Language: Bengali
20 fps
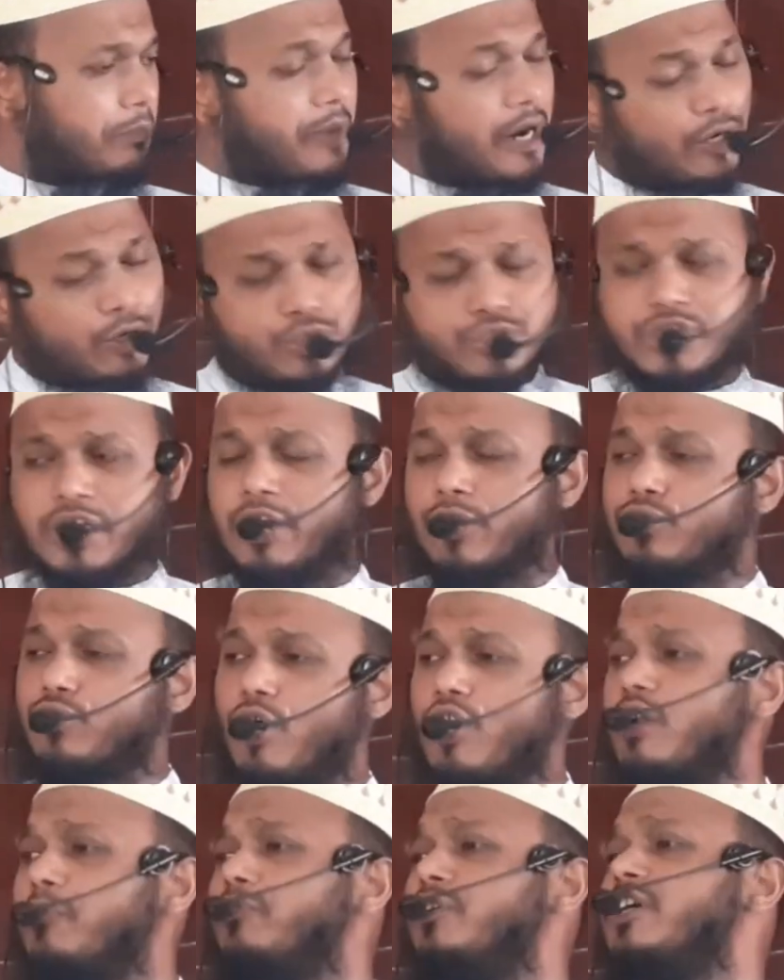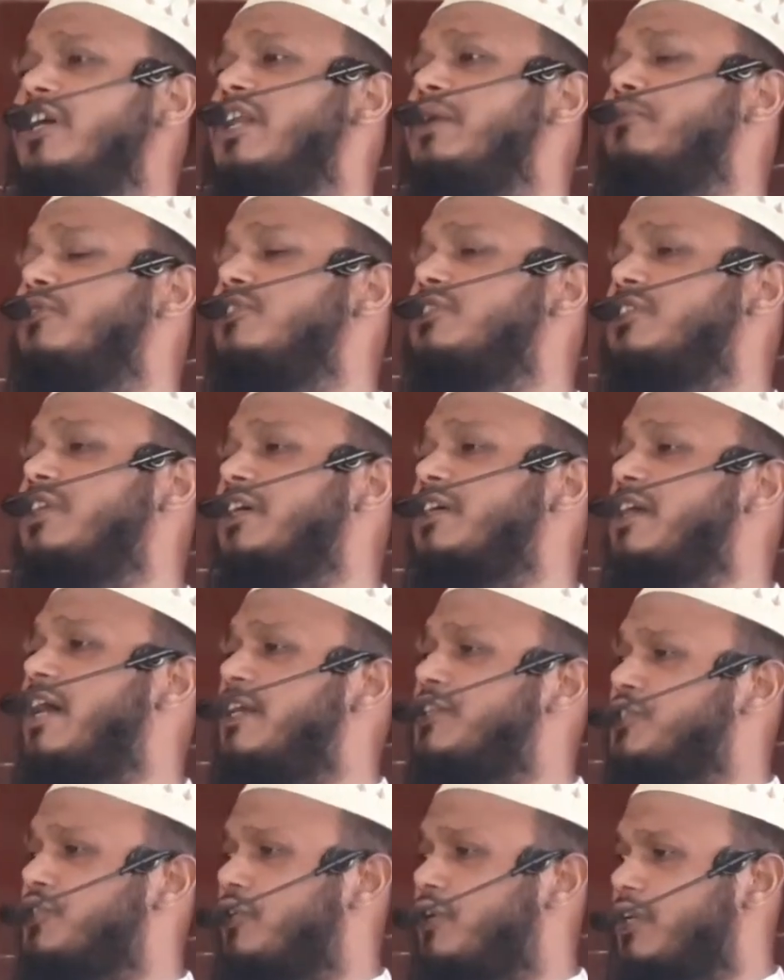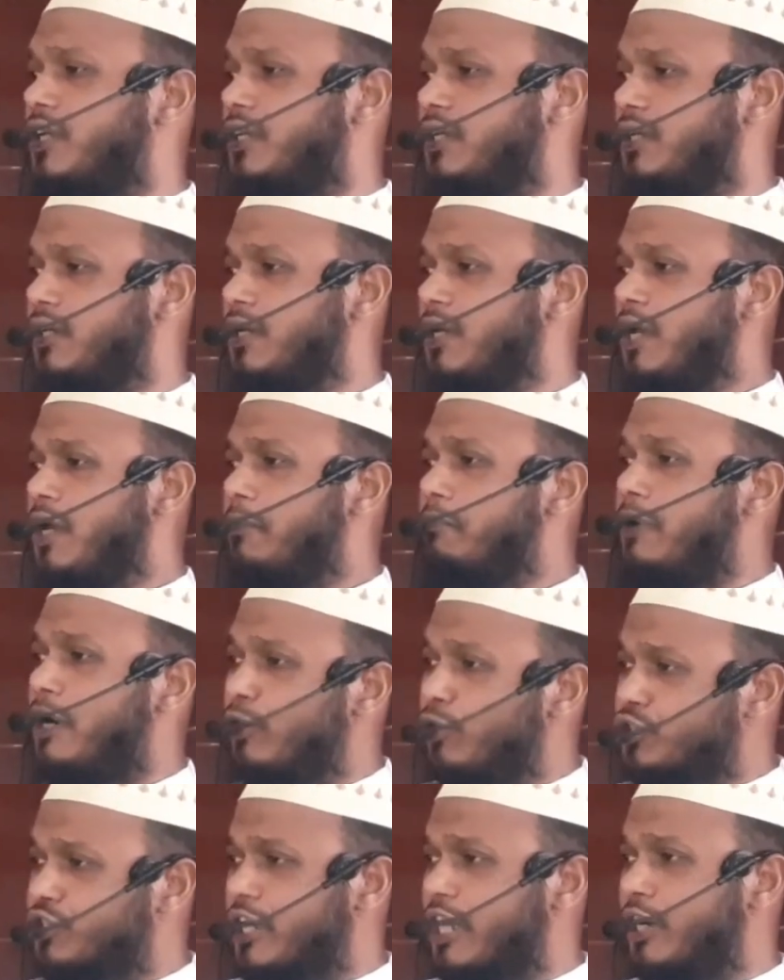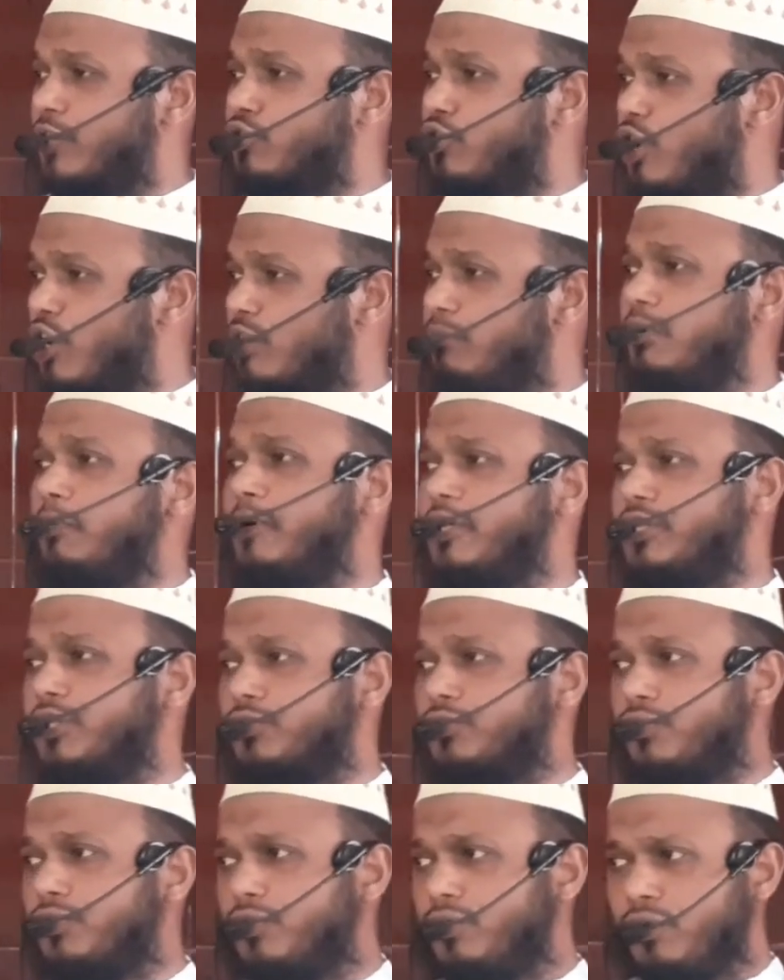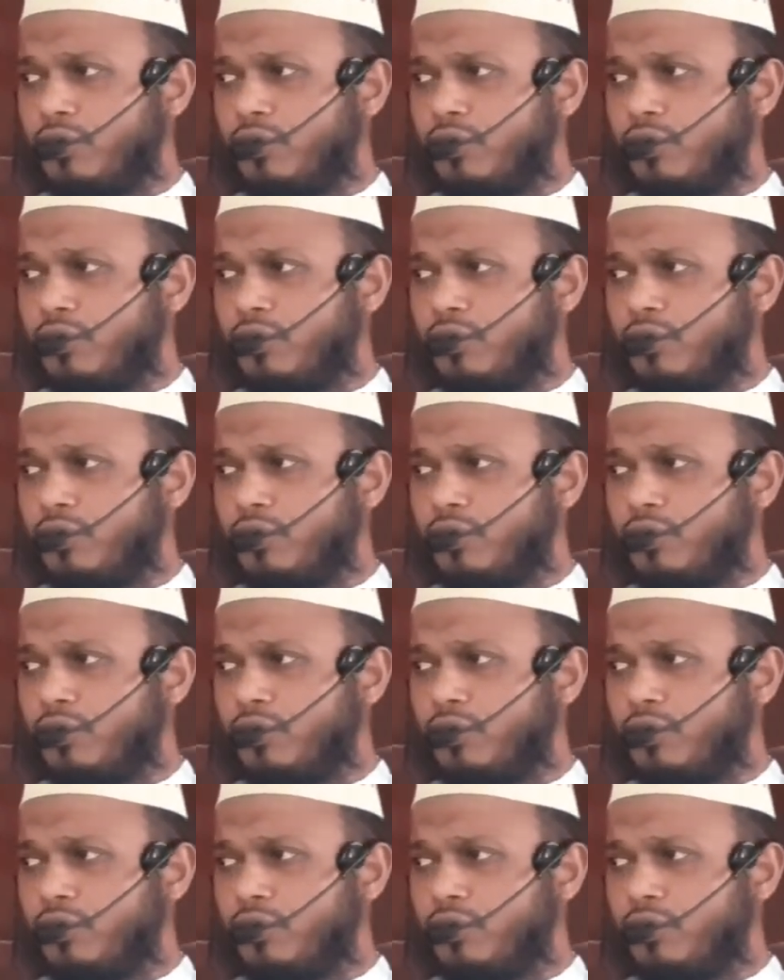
মানুষের কর্ম এর মধ্যে কাজ করে মানুষের কর্ম ব্যতীত